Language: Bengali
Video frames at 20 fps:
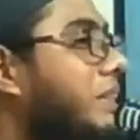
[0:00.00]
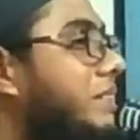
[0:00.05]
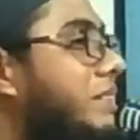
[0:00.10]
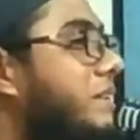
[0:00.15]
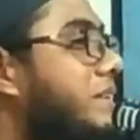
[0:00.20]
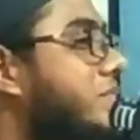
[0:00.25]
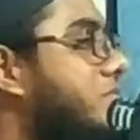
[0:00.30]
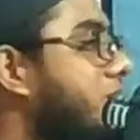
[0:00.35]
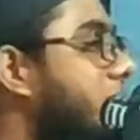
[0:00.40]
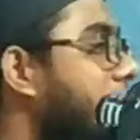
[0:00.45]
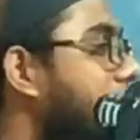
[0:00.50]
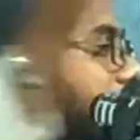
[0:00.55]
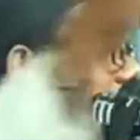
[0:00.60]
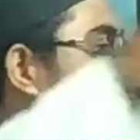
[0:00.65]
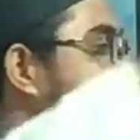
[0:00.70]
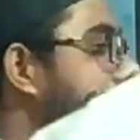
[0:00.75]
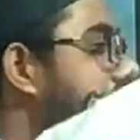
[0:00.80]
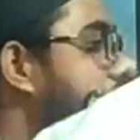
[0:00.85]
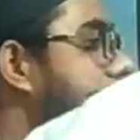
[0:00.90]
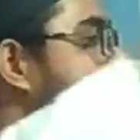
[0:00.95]
দিছি
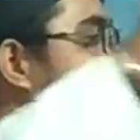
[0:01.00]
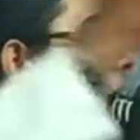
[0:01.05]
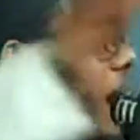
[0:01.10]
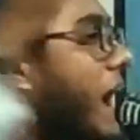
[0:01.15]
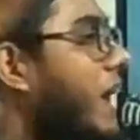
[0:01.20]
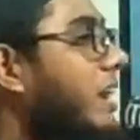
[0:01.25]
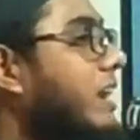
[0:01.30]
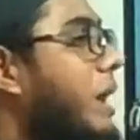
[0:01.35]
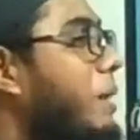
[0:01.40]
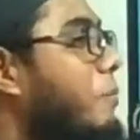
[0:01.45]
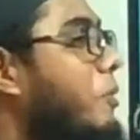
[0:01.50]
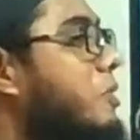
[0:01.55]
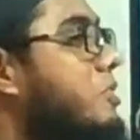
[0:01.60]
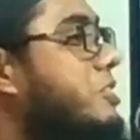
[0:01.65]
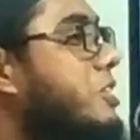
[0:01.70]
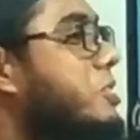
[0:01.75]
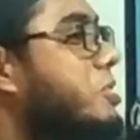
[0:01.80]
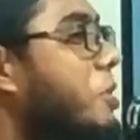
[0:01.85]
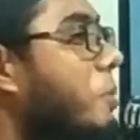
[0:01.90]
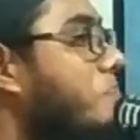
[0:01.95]
যা আল্লাহ
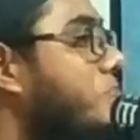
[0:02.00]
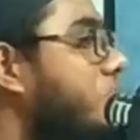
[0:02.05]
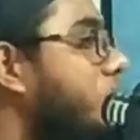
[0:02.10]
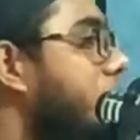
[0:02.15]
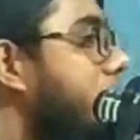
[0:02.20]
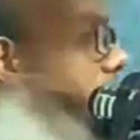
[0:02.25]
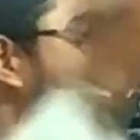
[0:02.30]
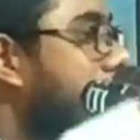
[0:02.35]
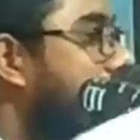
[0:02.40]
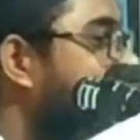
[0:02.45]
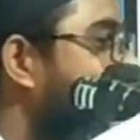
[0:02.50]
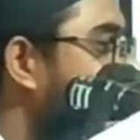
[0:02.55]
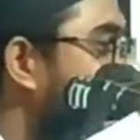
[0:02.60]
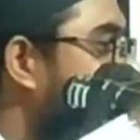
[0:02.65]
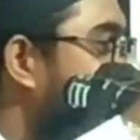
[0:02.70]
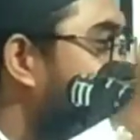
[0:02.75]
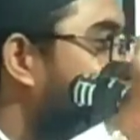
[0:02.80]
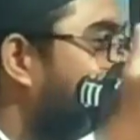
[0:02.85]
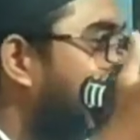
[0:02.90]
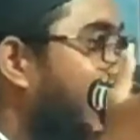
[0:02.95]
বলছেন সব দিছি
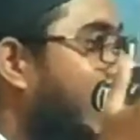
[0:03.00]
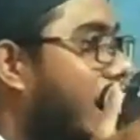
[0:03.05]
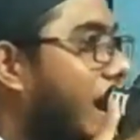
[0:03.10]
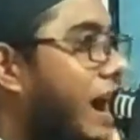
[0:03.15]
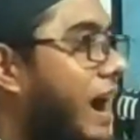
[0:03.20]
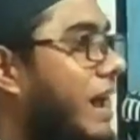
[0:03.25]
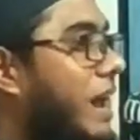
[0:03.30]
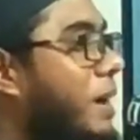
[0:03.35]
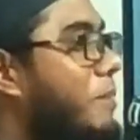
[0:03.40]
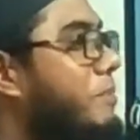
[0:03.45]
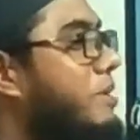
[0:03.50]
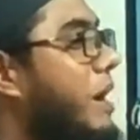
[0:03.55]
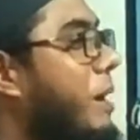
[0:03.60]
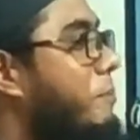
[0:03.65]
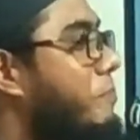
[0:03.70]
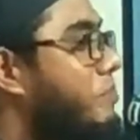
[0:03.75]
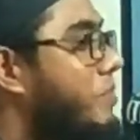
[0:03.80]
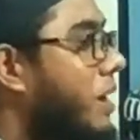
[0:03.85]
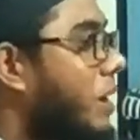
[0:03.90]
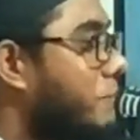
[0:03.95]
আর আমি
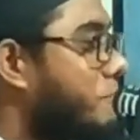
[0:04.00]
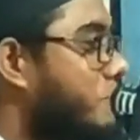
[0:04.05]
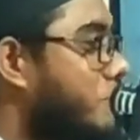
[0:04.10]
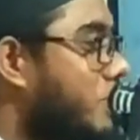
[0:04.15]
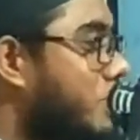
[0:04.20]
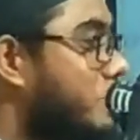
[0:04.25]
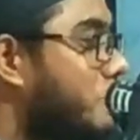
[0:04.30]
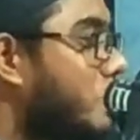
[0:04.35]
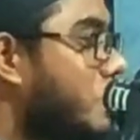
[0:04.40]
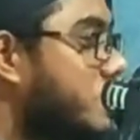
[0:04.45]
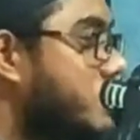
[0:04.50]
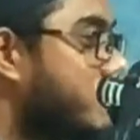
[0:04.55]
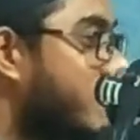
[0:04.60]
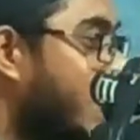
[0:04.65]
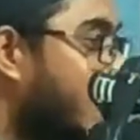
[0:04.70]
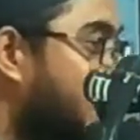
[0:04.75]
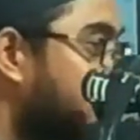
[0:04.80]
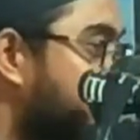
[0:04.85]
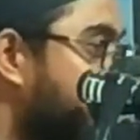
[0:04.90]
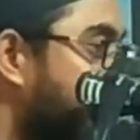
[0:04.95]
আপনার পরে দশ বার
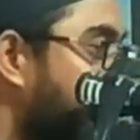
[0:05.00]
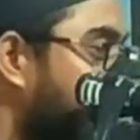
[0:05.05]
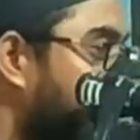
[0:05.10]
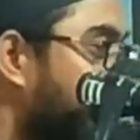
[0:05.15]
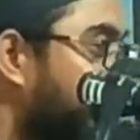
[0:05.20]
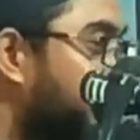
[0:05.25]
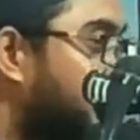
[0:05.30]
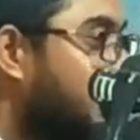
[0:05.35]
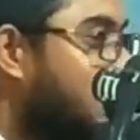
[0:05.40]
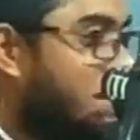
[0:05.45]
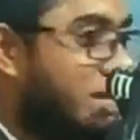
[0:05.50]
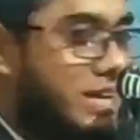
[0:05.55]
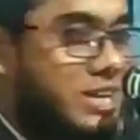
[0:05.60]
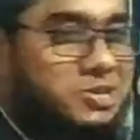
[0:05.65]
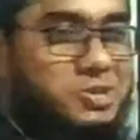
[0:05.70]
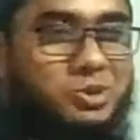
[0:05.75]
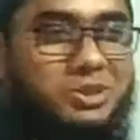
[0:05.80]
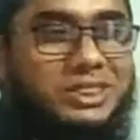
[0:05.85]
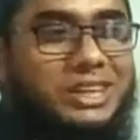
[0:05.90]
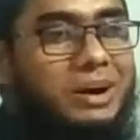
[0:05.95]
আসবো কিছু
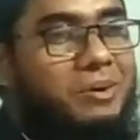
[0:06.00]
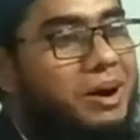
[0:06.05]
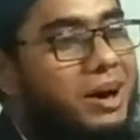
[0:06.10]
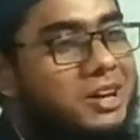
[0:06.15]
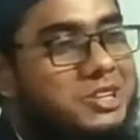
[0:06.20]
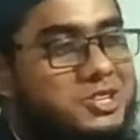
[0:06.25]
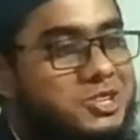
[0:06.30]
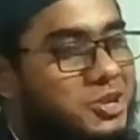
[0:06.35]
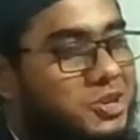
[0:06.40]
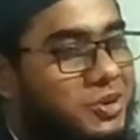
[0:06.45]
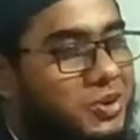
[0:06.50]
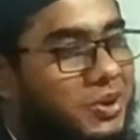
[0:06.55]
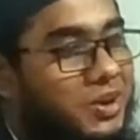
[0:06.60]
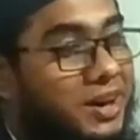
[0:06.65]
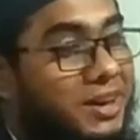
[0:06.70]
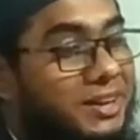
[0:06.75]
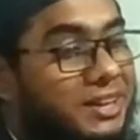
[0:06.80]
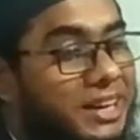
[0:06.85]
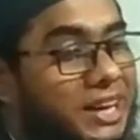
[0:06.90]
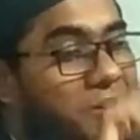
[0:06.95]
দেওয়ার জন্য না
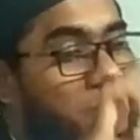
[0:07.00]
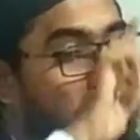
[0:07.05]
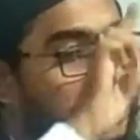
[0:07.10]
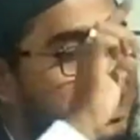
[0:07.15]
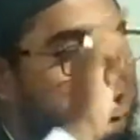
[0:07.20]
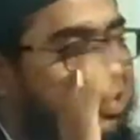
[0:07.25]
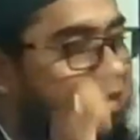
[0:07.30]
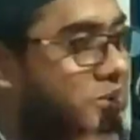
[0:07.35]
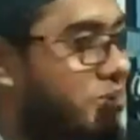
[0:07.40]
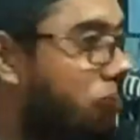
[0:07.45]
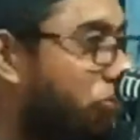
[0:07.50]
নেওয়ার জন্য